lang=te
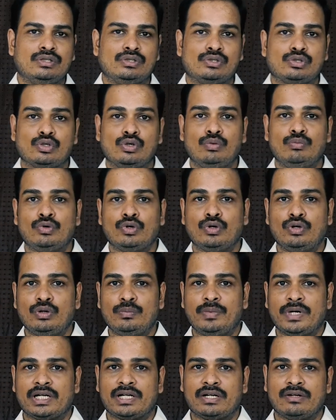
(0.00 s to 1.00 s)
షోమ్రోను
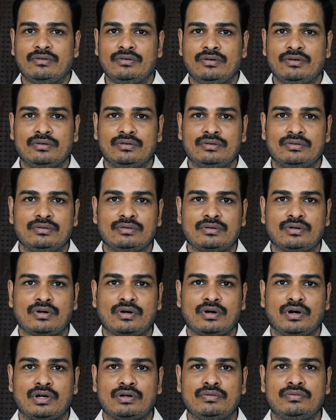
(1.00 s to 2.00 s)
పట్టణంలో
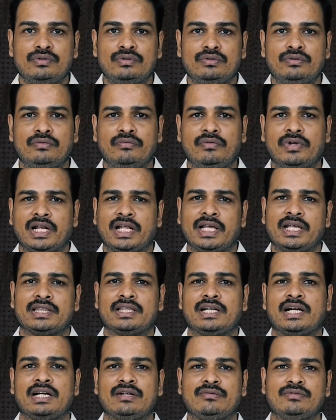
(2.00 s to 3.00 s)
కరువు
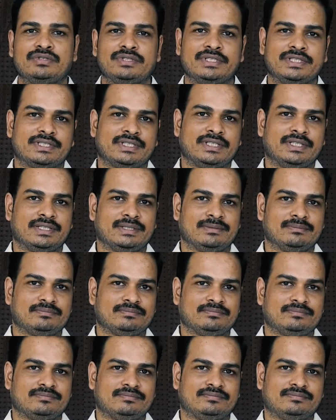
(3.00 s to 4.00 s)
విలయతాండవం చేసింది
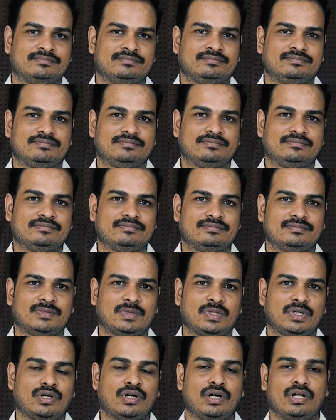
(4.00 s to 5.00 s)

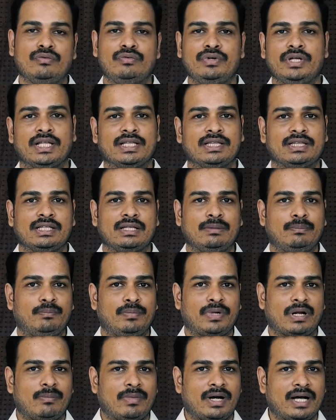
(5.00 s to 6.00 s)
కరువు ఎంత
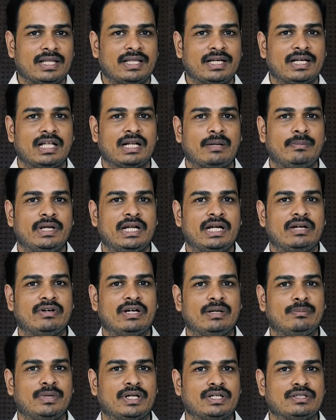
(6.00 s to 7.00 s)

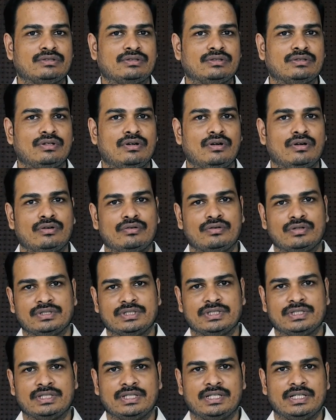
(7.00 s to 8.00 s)
ప్రమాదకరమైనటువంటి పరిస్థితులలోనికి
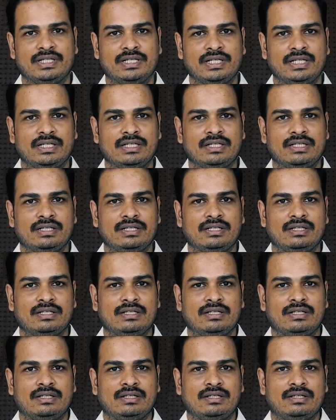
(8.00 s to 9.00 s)
వచ్చేసిందంటే
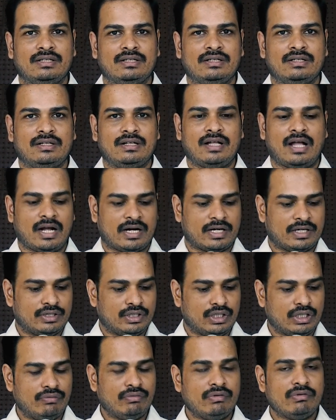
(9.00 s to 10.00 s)
అక్కడ
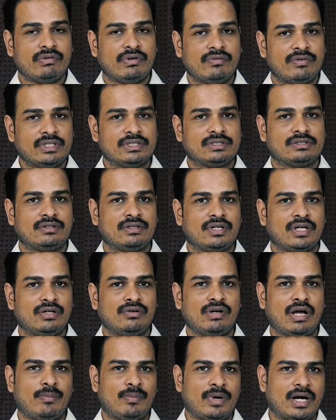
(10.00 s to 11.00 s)
దేవుడు వివరిస్తున్నాడు
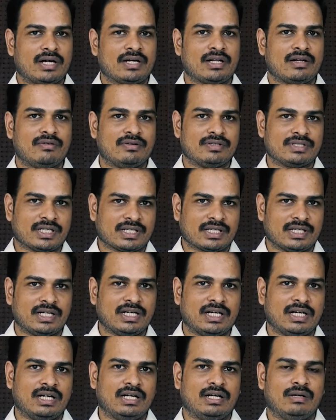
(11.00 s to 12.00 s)
ఆ మాటలను
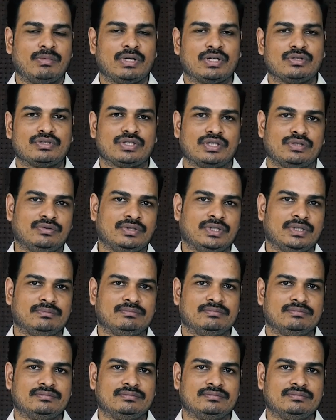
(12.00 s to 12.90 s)
చక్కగా మనం చదువుతాం